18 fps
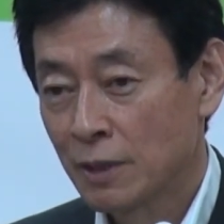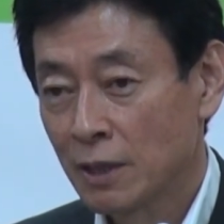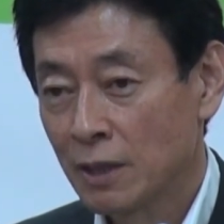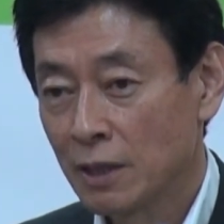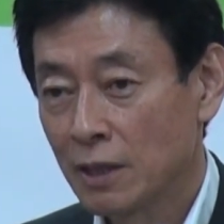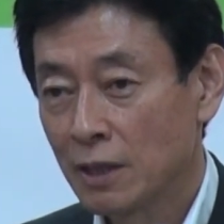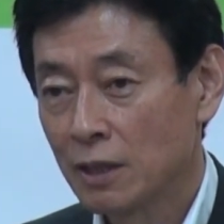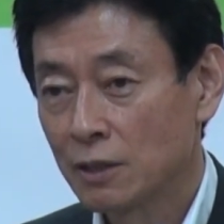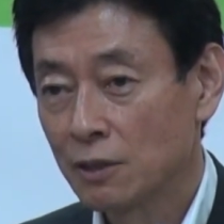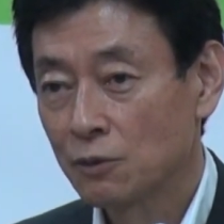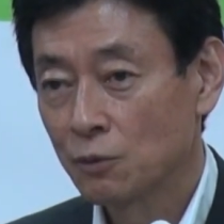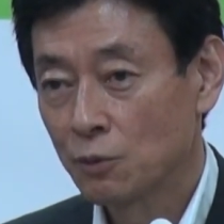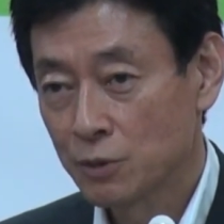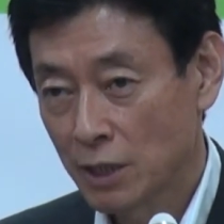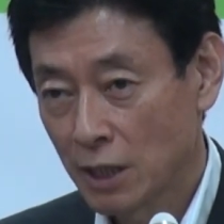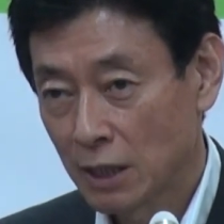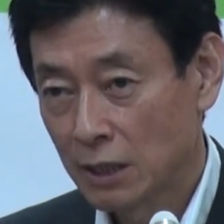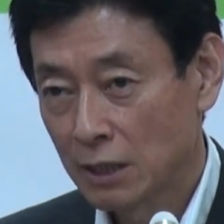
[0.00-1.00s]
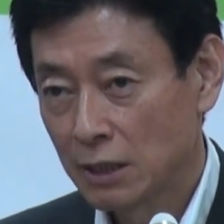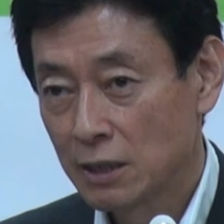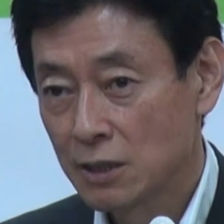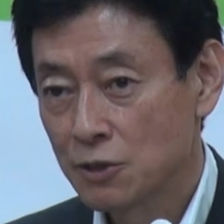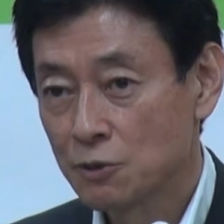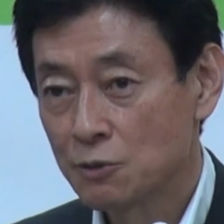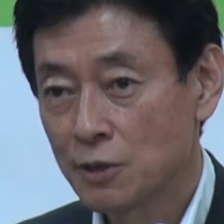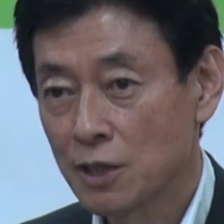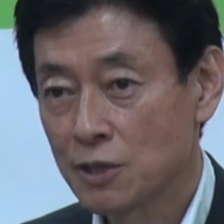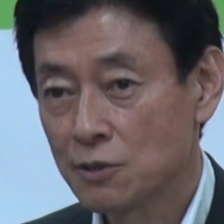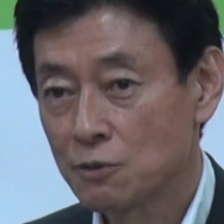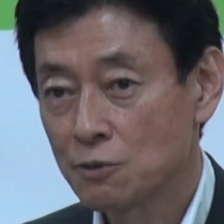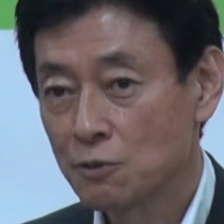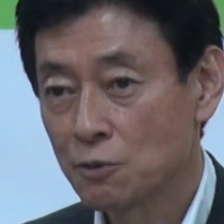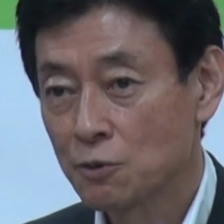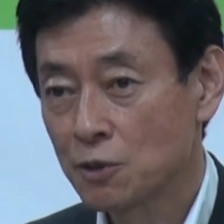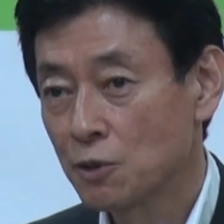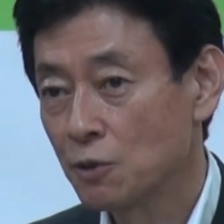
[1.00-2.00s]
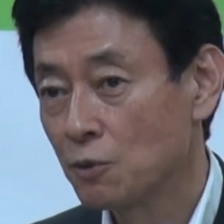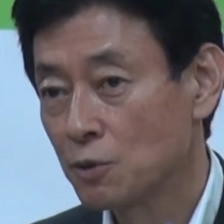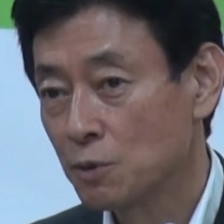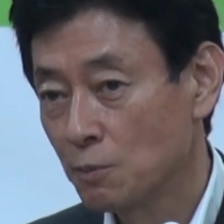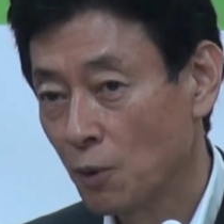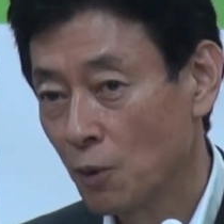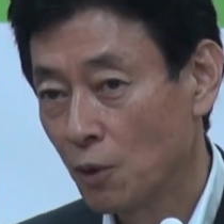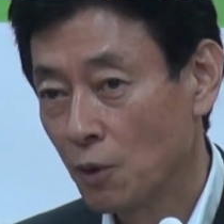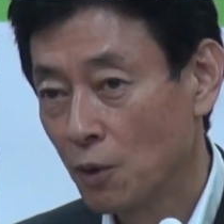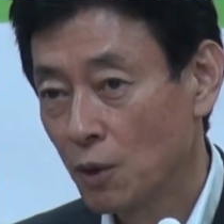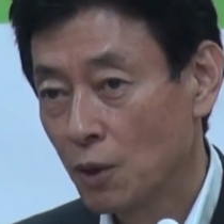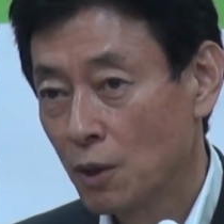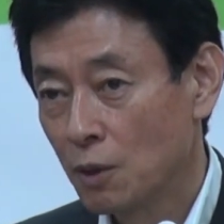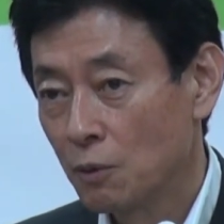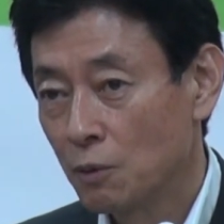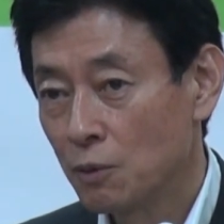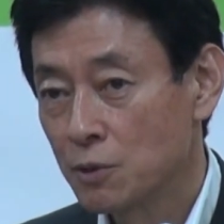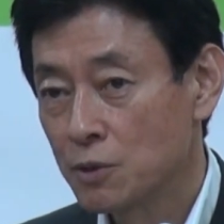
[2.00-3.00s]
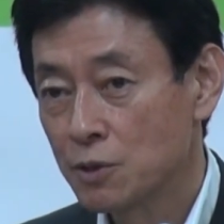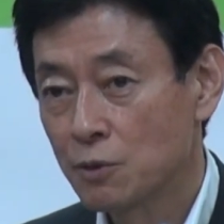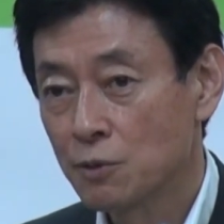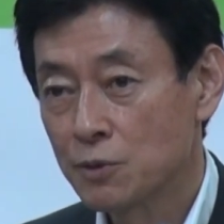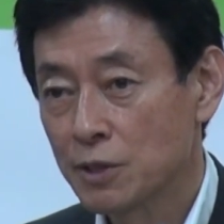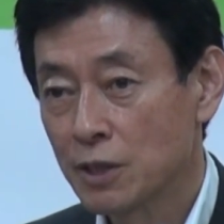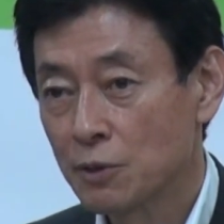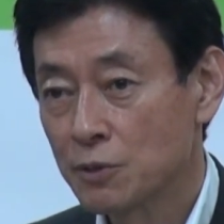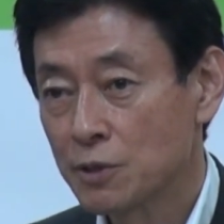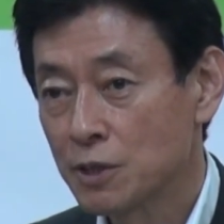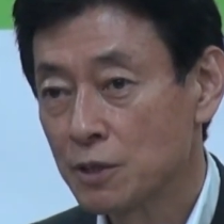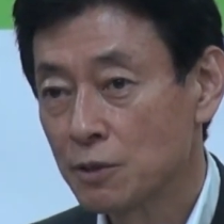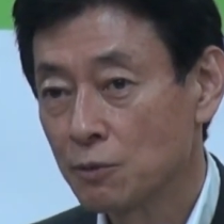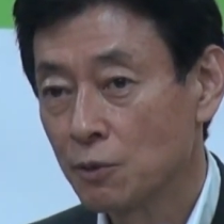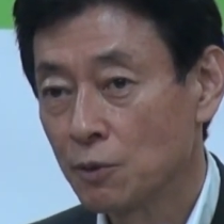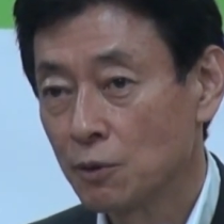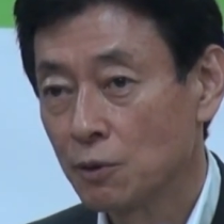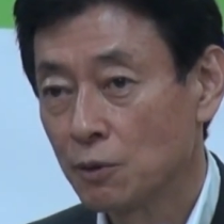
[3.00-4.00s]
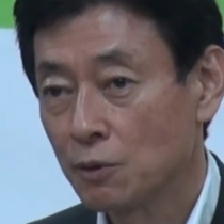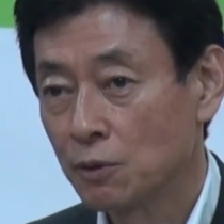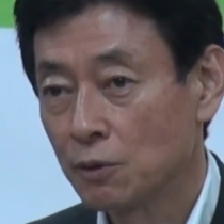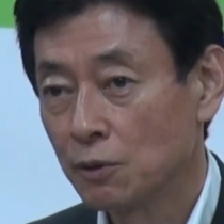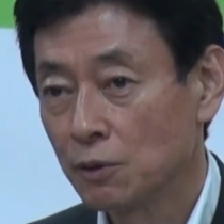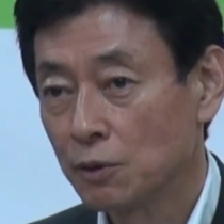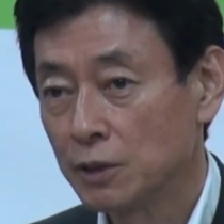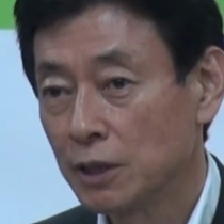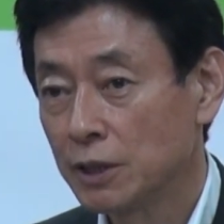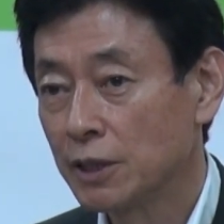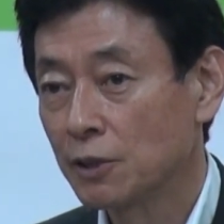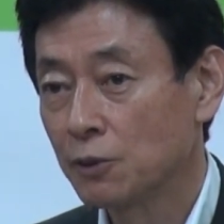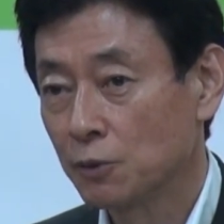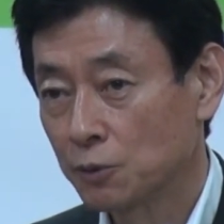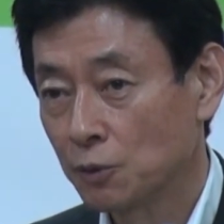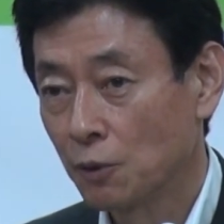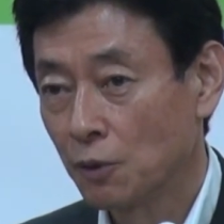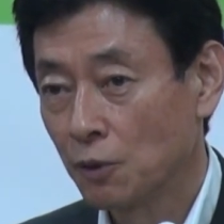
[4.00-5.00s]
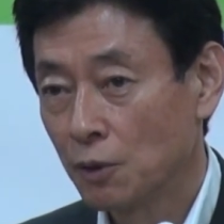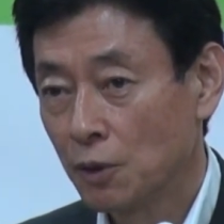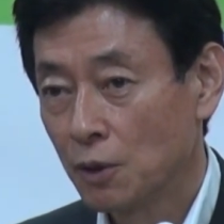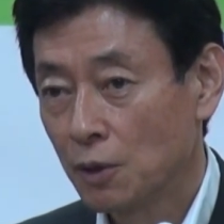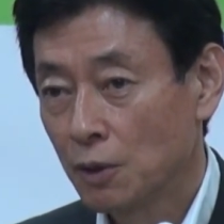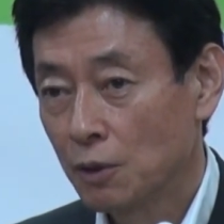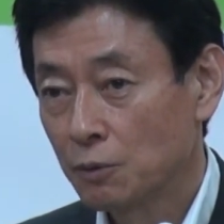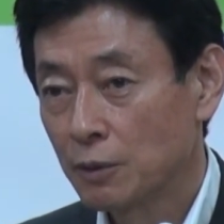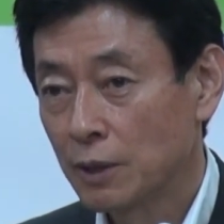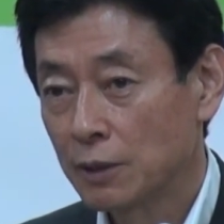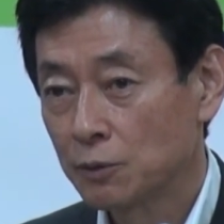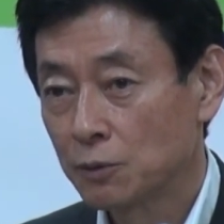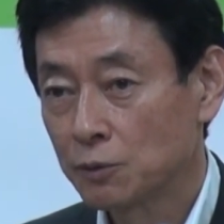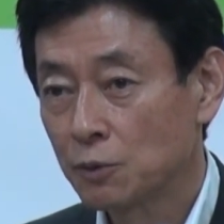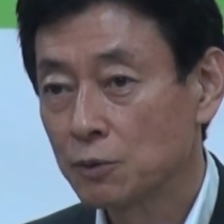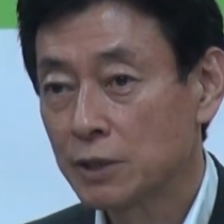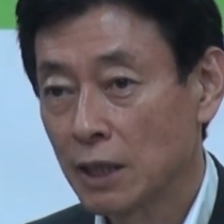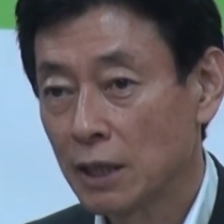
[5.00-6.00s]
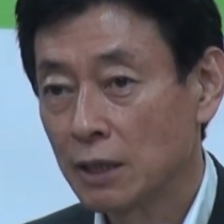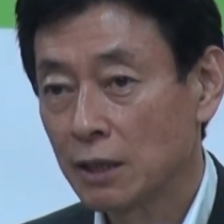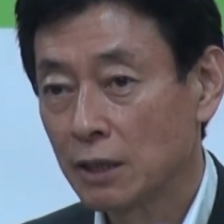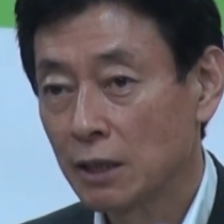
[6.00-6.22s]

えー、当然、中堅・中小企業にも資本性の資金を入れていくこと、これはあの当然、